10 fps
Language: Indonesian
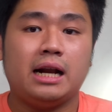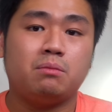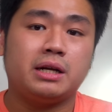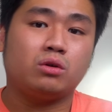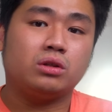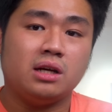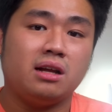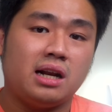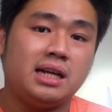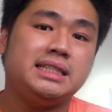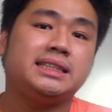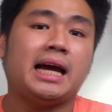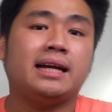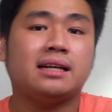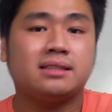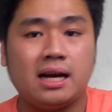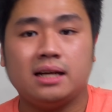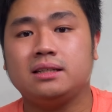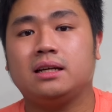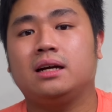Hal berikutnya adalah di China
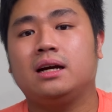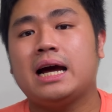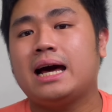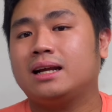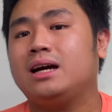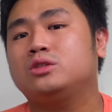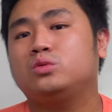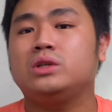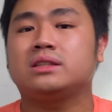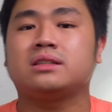sana harga sudah